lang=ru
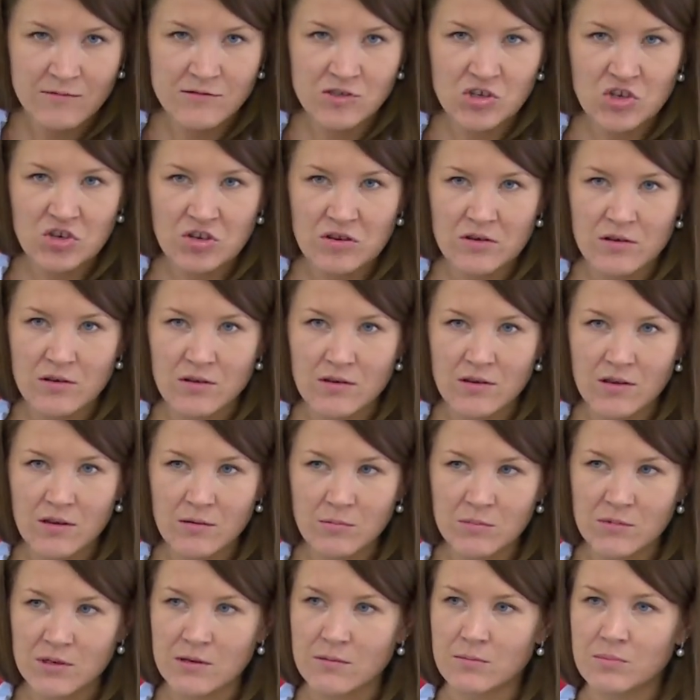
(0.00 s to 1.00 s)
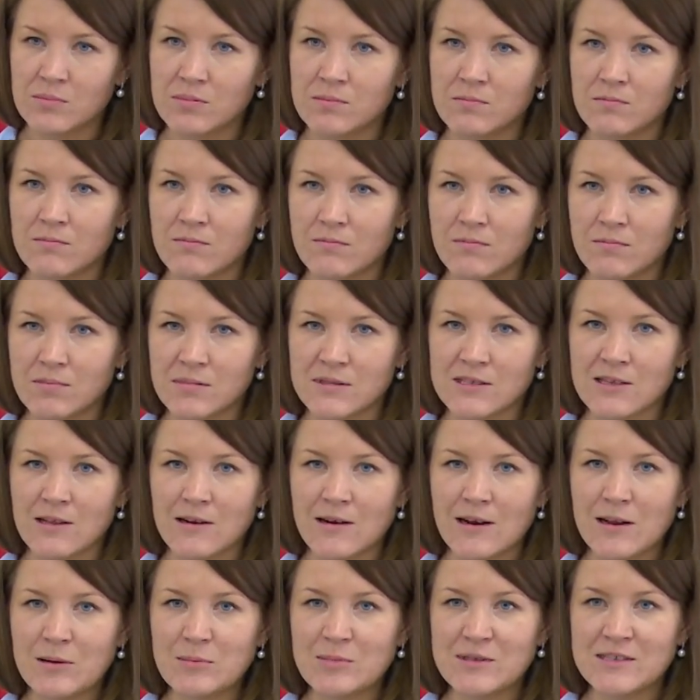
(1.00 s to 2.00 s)
В течение дня мы
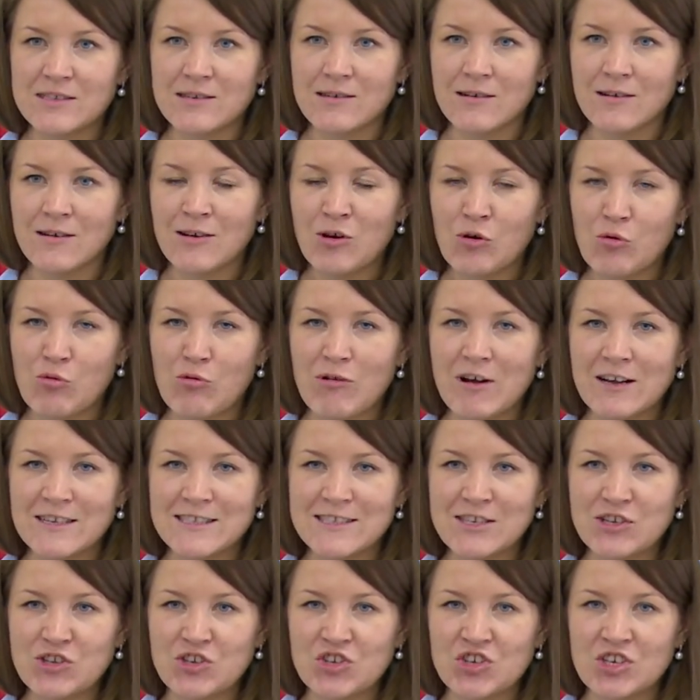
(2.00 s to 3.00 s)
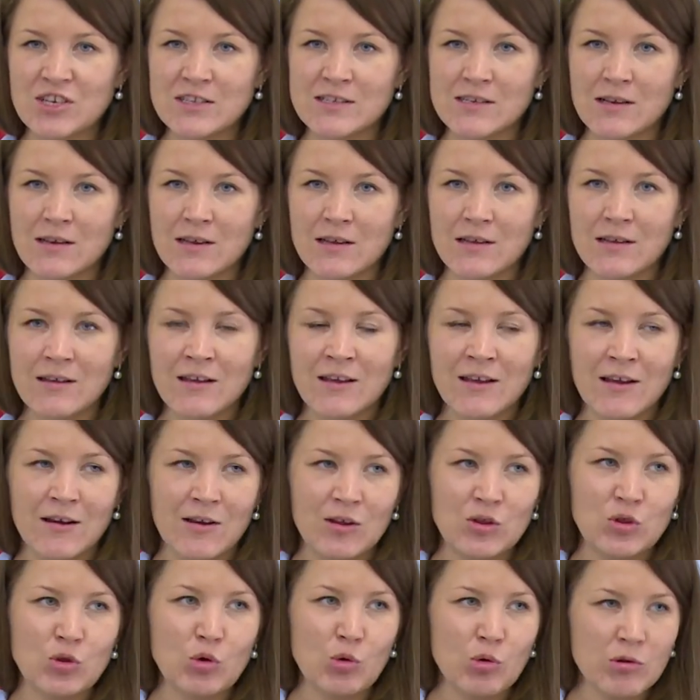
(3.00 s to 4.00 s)
постараемся угостить жителей
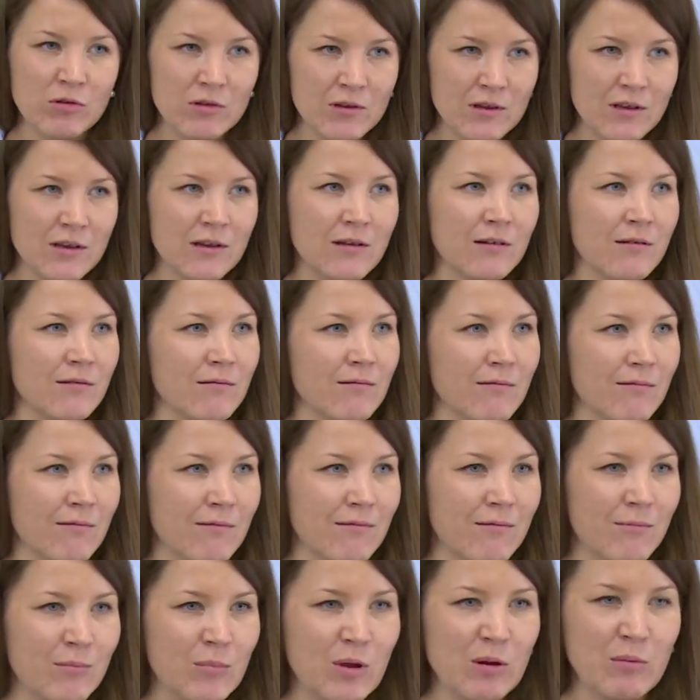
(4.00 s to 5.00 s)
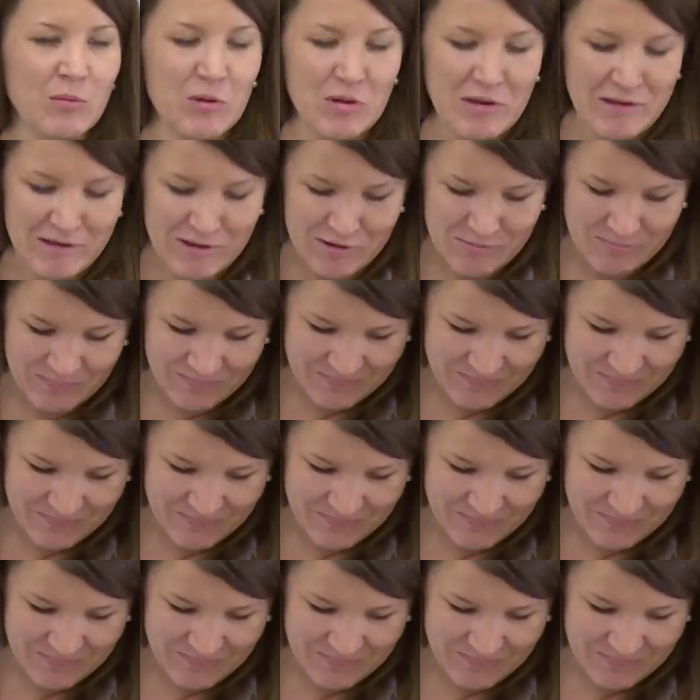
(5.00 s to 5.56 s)
тонной пельменей.